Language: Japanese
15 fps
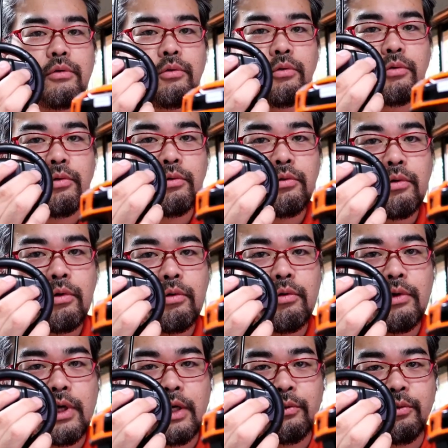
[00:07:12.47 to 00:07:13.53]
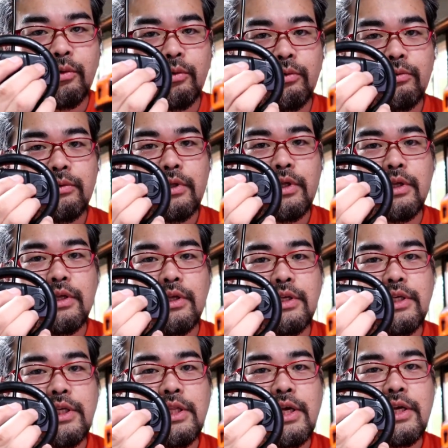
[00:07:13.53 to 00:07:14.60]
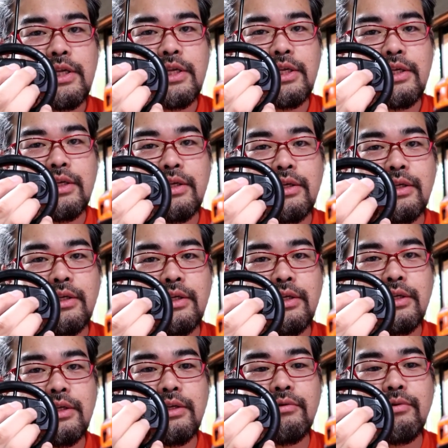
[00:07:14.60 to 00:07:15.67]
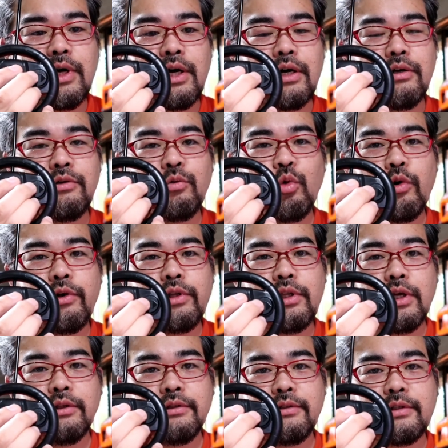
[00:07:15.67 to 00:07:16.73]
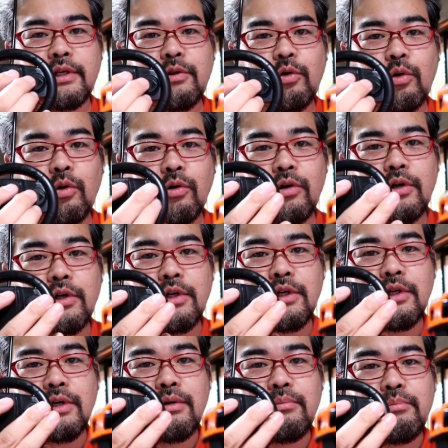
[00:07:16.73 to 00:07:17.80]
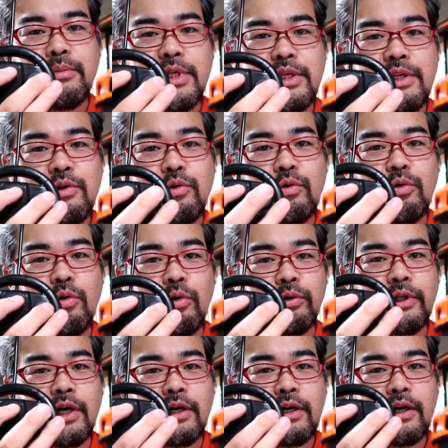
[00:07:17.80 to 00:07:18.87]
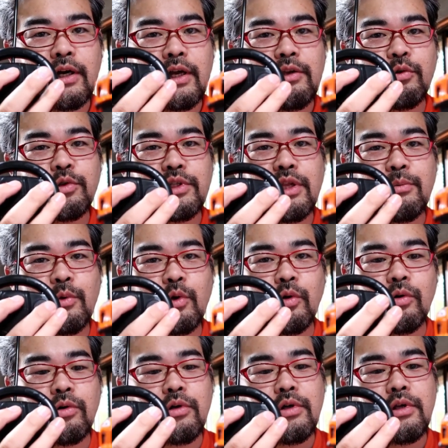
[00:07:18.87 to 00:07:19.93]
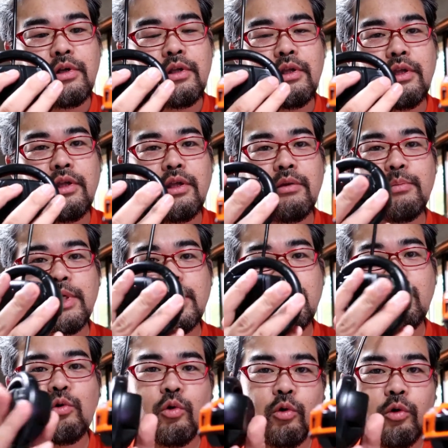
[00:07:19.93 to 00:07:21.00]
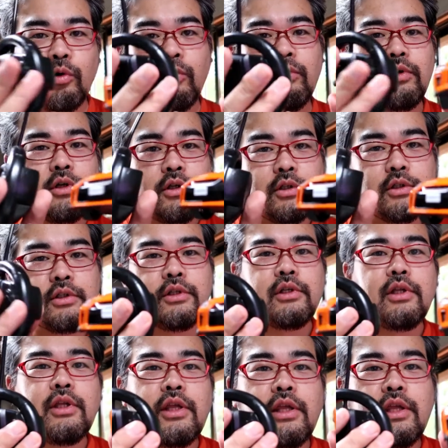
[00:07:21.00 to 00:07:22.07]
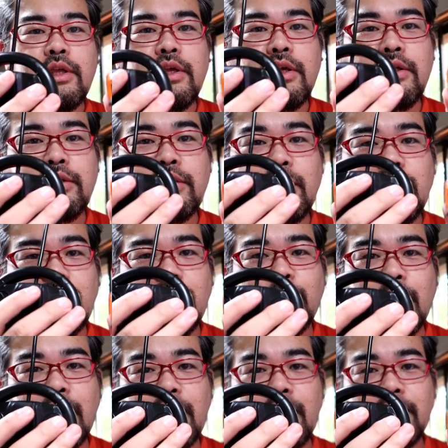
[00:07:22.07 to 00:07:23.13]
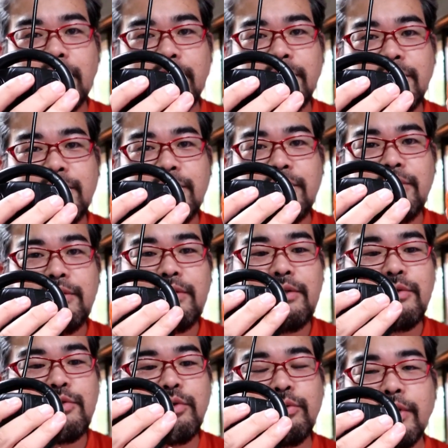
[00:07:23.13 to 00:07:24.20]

のコントローラーの、えー、左は動いたんですけど、右をこう何回押しても、えー、右にこう、えー、タイヤが曲がらないっていう状